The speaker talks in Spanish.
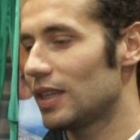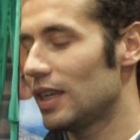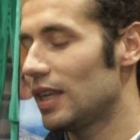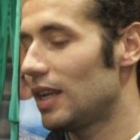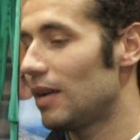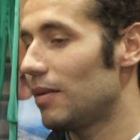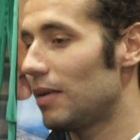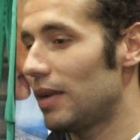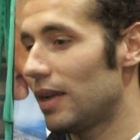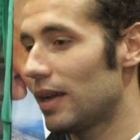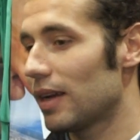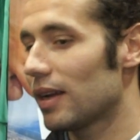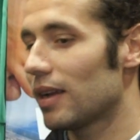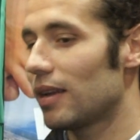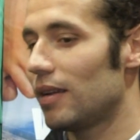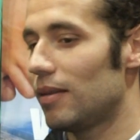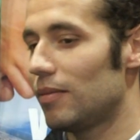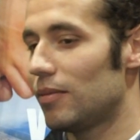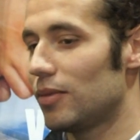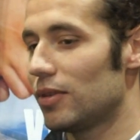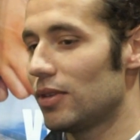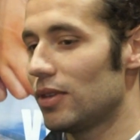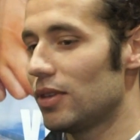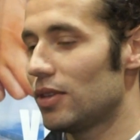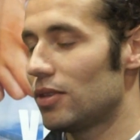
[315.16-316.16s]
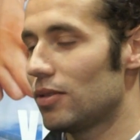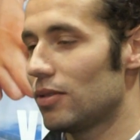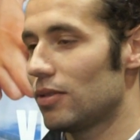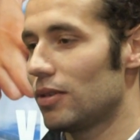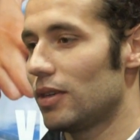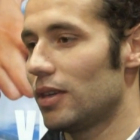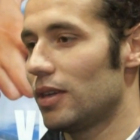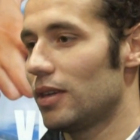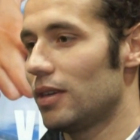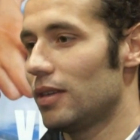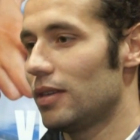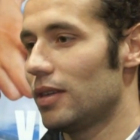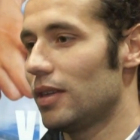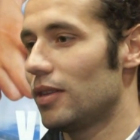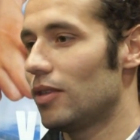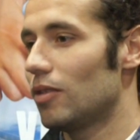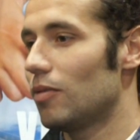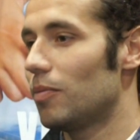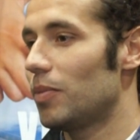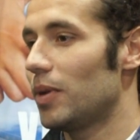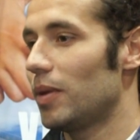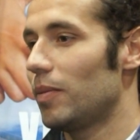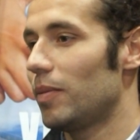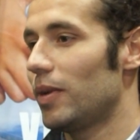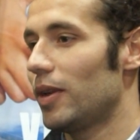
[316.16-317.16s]
Sí, la verdad es que lo hemos dicho, que
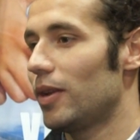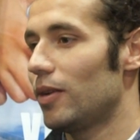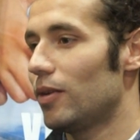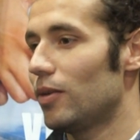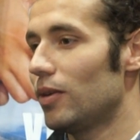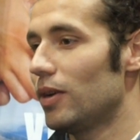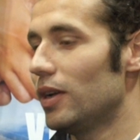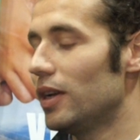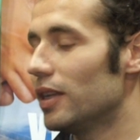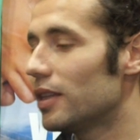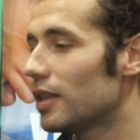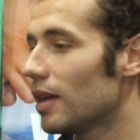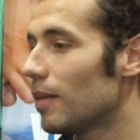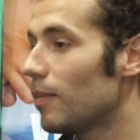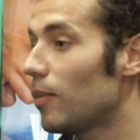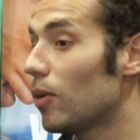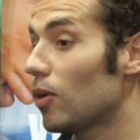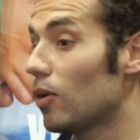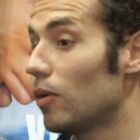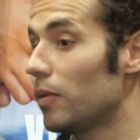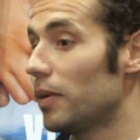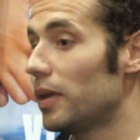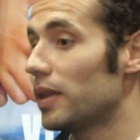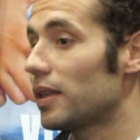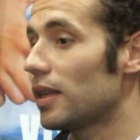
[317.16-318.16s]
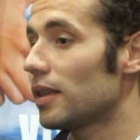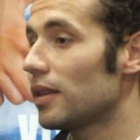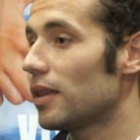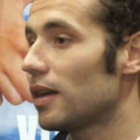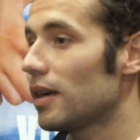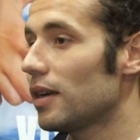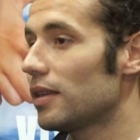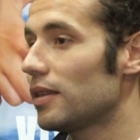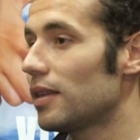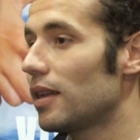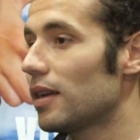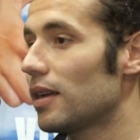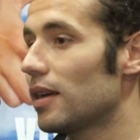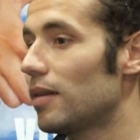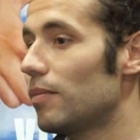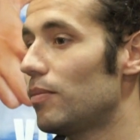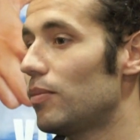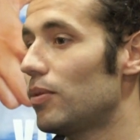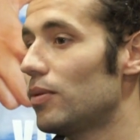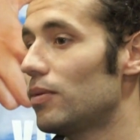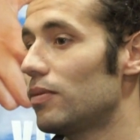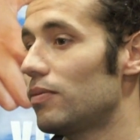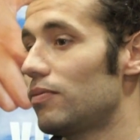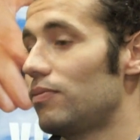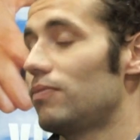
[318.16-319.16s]
yendo primero y tampoco viene tanta gente al
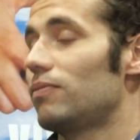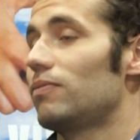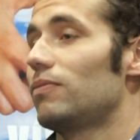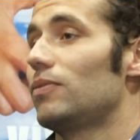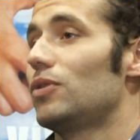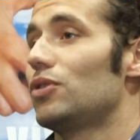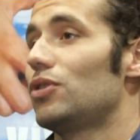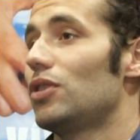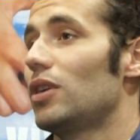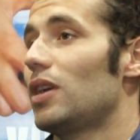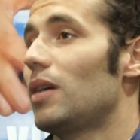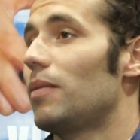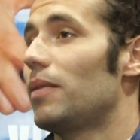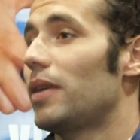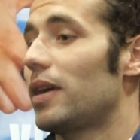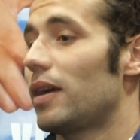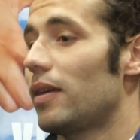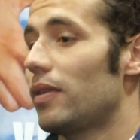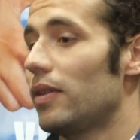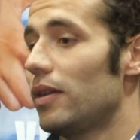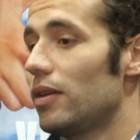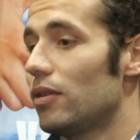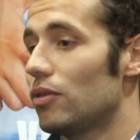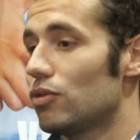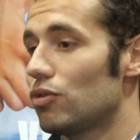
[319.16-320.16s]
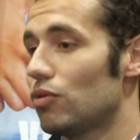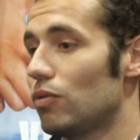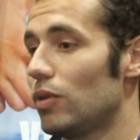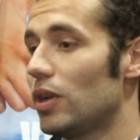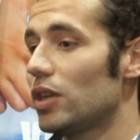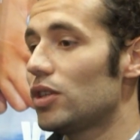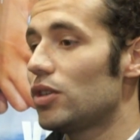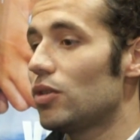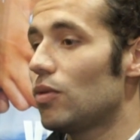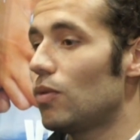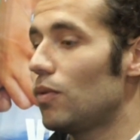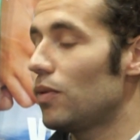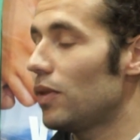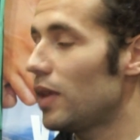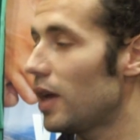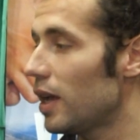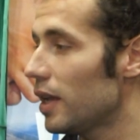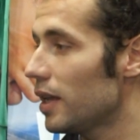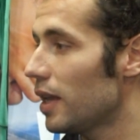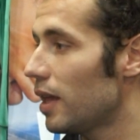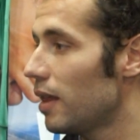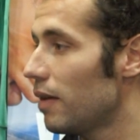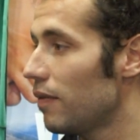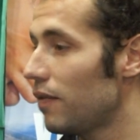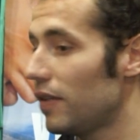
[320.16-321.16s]
campo, no sé qué habrá que hacer. O subir a segunda
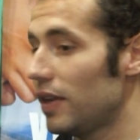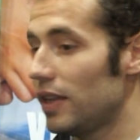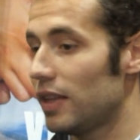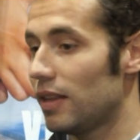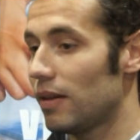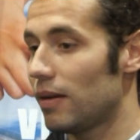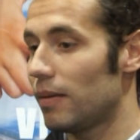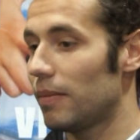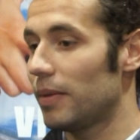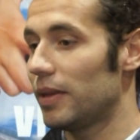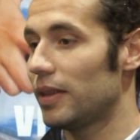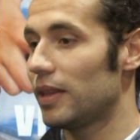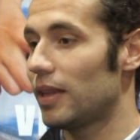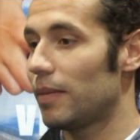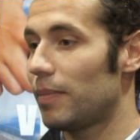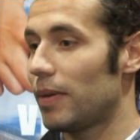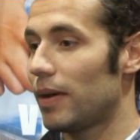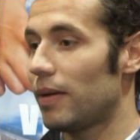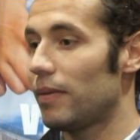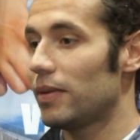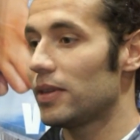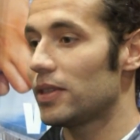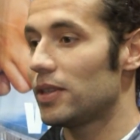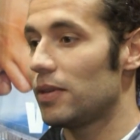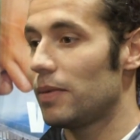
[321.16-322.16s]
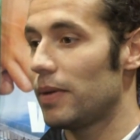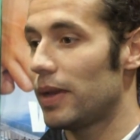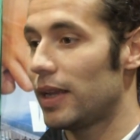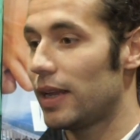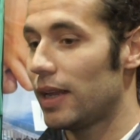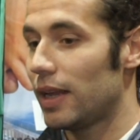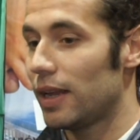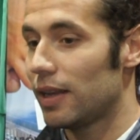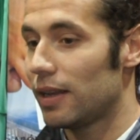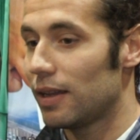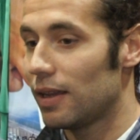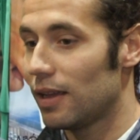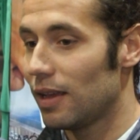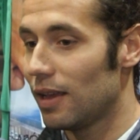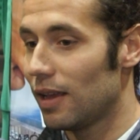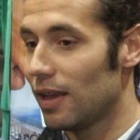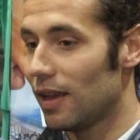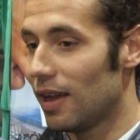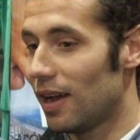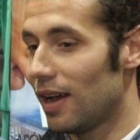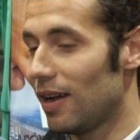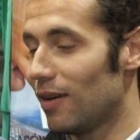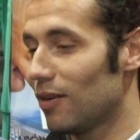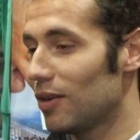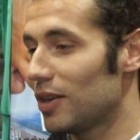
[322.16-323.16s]
ya definitivamente para ver si vienen,
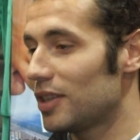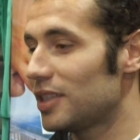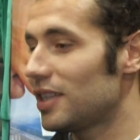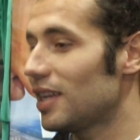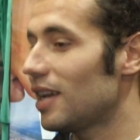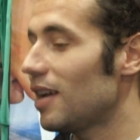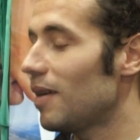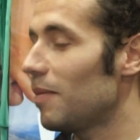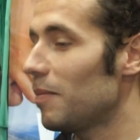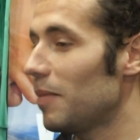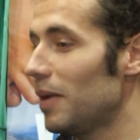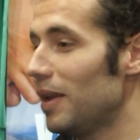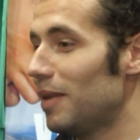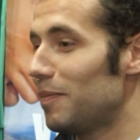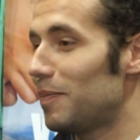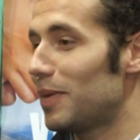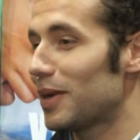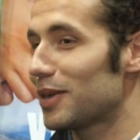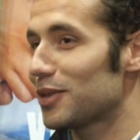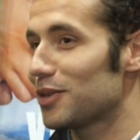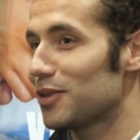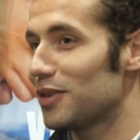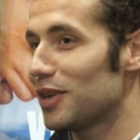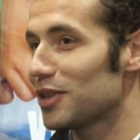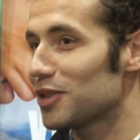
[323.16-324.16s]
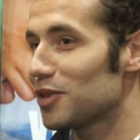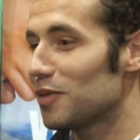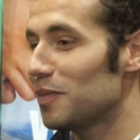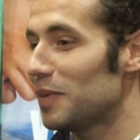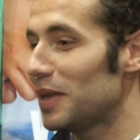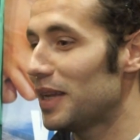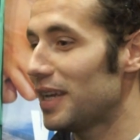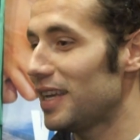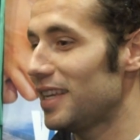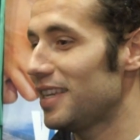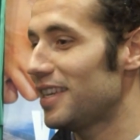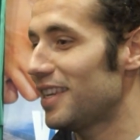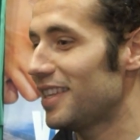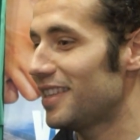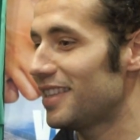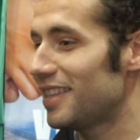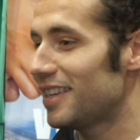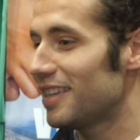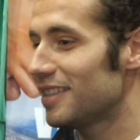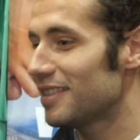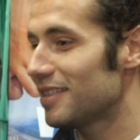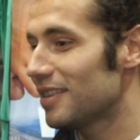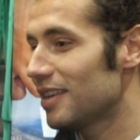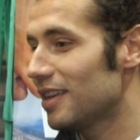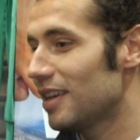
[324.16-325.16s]
aunque sea mil personas o mil
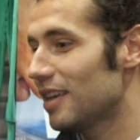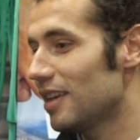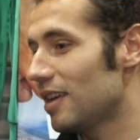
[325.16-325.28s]
quinientas.